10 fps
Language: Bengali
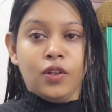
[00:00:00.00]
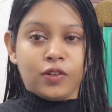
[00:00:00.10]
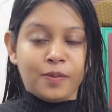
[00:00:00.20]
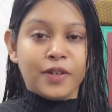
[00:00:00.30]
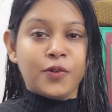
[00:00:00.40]

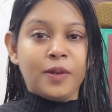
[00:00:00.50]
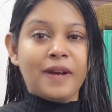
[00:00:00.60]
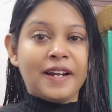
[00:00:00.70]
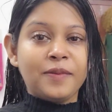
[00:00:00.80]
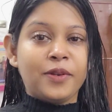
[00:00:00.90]
তো আমি এক্ষুনি
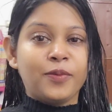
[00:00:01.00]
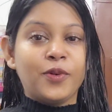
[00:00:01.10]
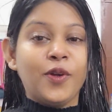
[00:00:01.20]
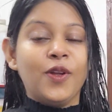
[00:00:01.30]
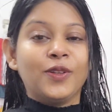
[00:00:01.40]
বাড়ি
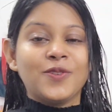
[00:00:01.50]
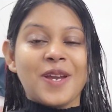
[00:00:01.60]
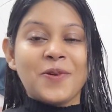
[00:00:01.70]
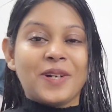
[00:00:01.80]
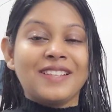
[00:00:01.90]
বেরোবো তো
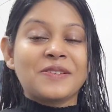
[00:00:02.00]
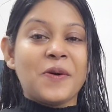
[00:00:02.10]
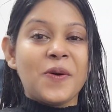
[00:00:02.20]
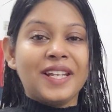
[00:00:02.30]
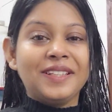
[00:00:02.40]
যাই হোক আজকে
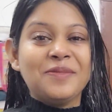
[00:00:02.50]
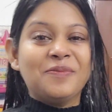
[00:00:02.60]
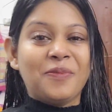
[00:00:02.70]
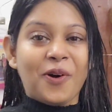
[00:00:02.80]
অনেকদিন